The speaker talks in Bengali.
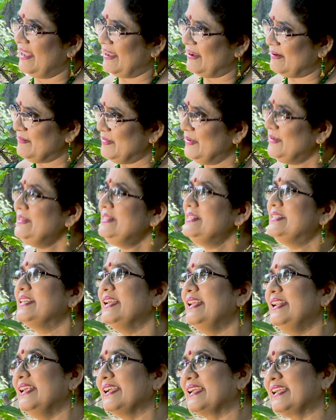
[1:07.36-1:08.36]
এমন
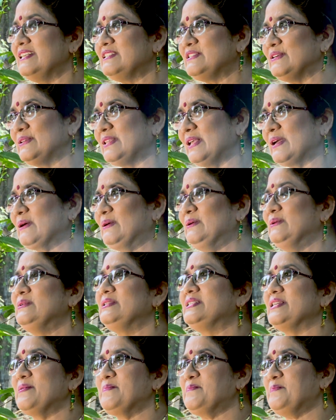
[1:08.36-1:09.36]
ছেলেকে যদি
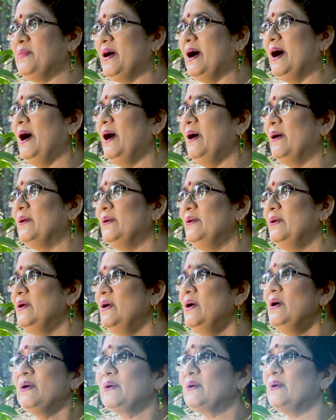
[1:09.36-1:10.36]
খুঁজে পাও
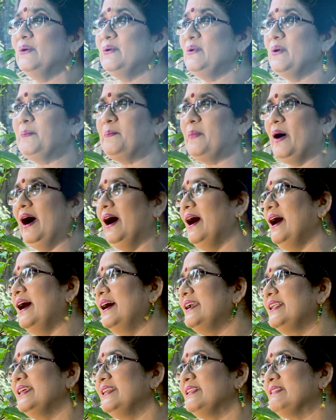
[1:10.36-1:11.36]
কোনো
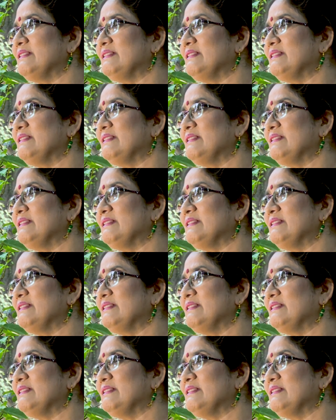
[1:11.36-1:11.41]
পাহাড়ের